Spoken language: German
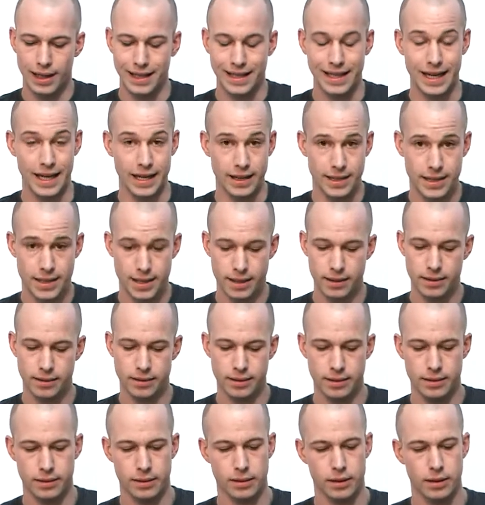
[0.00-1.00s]

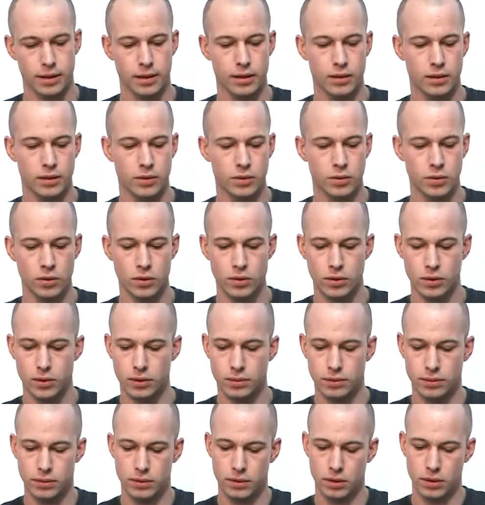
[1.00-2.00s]
Glänzend gedruckt
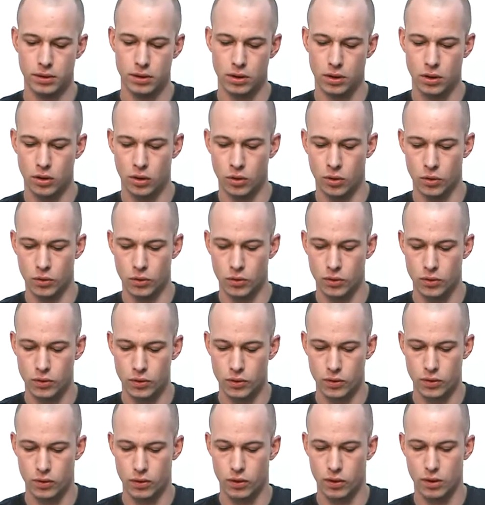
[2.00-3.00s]

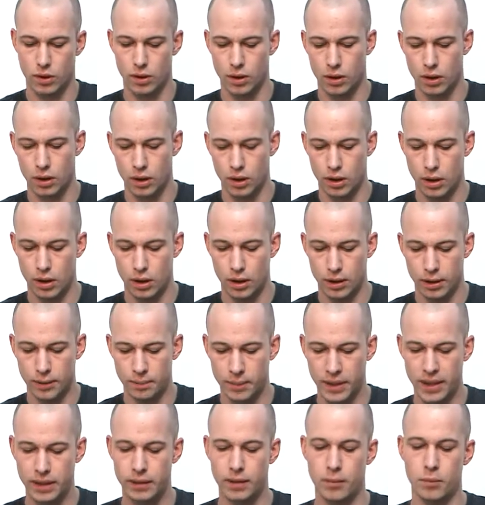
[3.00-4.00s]
und
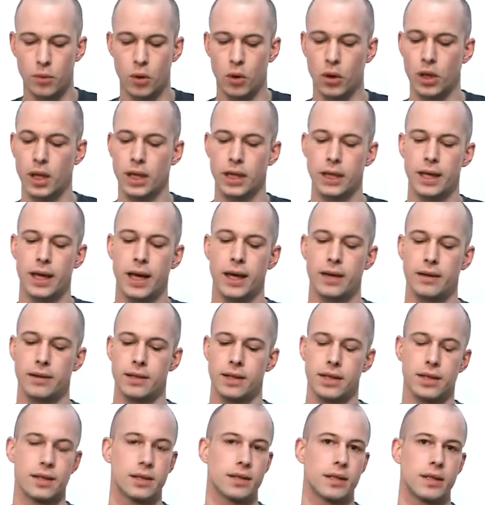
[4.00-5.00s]
mit der Möglichkeit,
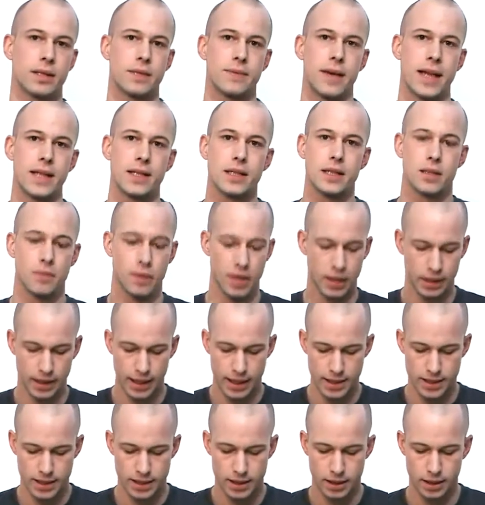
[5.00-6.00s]
das ist jetzt der
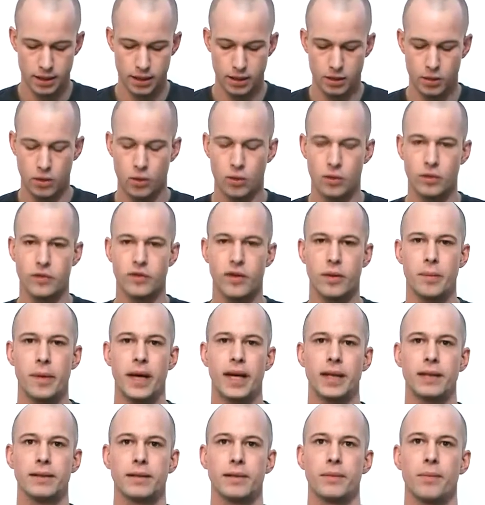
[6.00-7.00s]
20x30
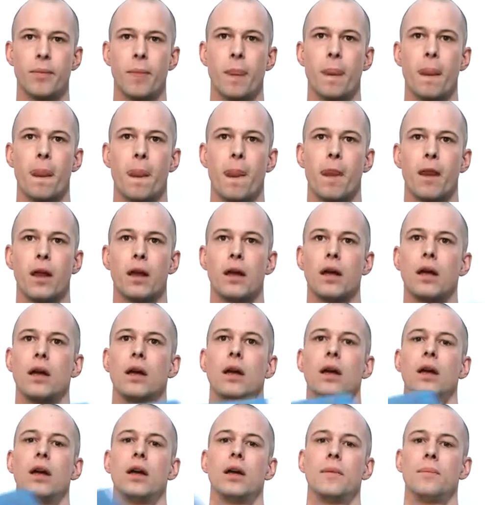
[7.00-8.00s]
Hochformat,
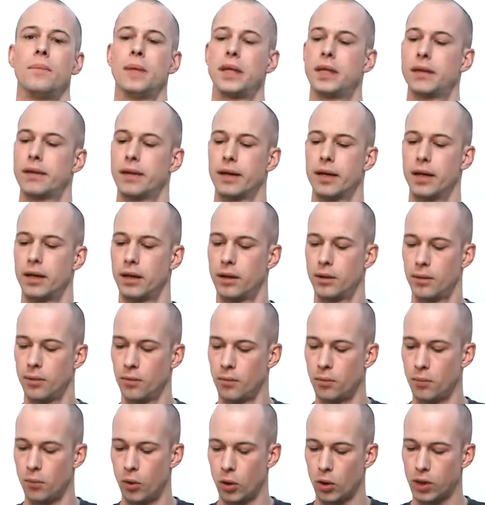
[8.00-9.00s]
mit der
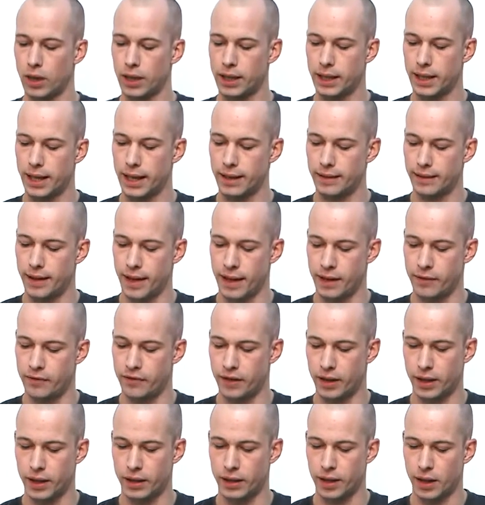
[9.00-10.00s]
Möglichkeit
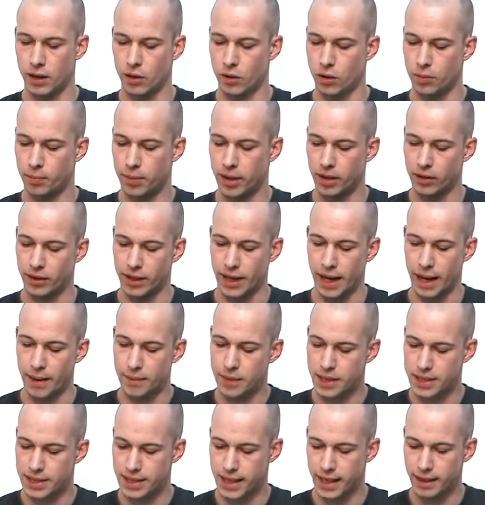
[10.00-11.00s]
einfach auch
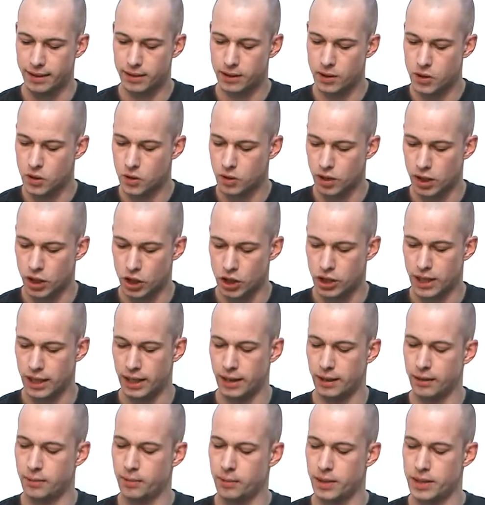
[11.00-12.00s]
Panoramaseiten zu
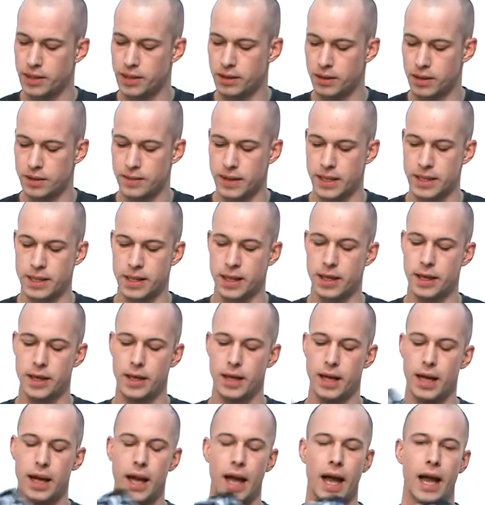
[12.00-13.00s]
erstellen, beziehungsweise
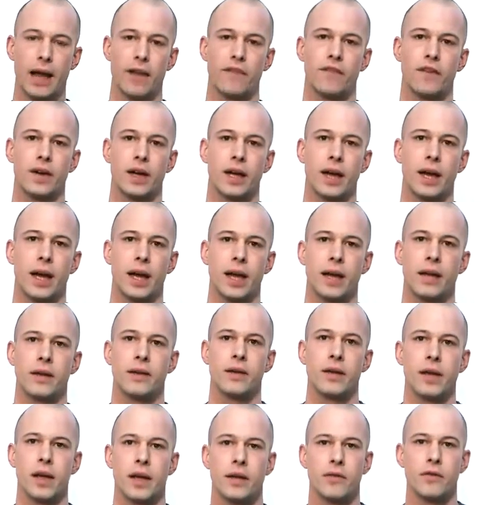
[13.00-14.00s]
einfach ein,
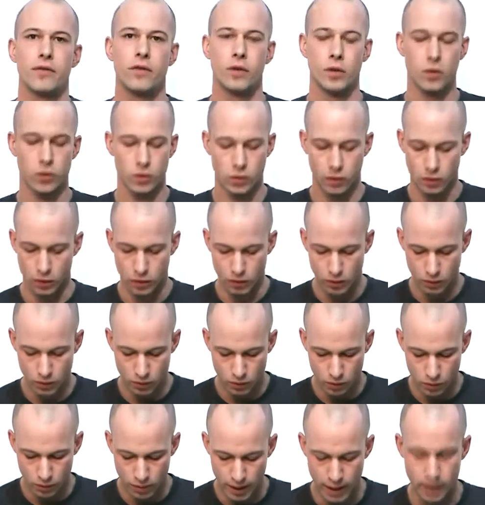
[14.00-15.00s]
ein Foto
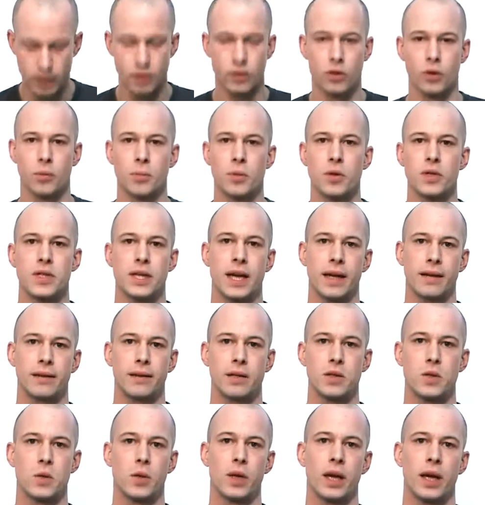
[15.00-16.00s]
über eine Doppelseite
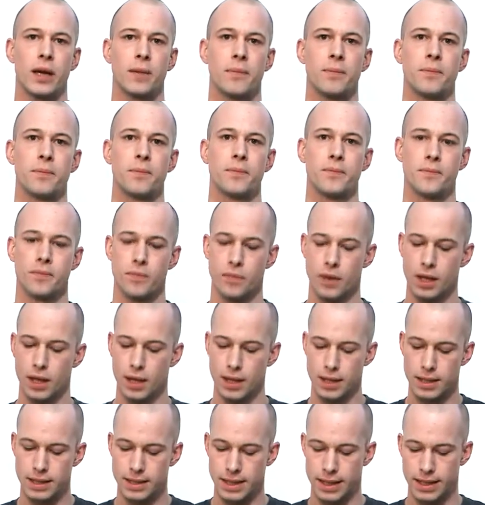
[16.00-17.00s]
zu geben.
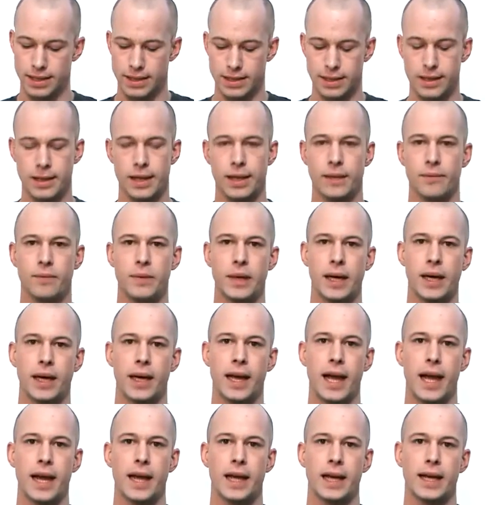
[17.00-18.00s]
Das heißt, hier haben wir
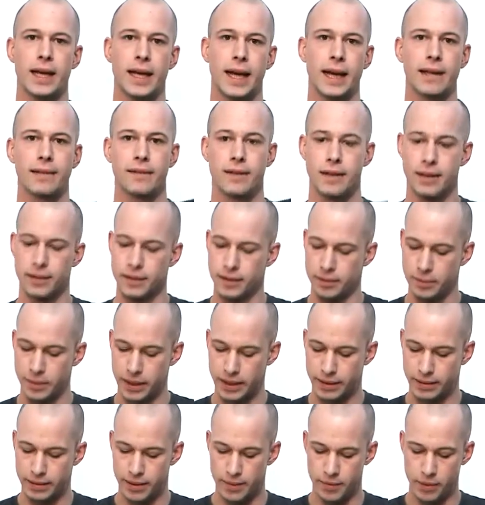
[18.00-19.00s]
keine Kante in der
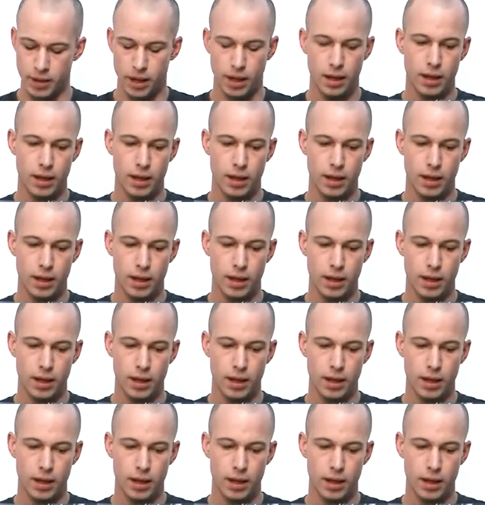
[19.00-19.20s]
Mitte.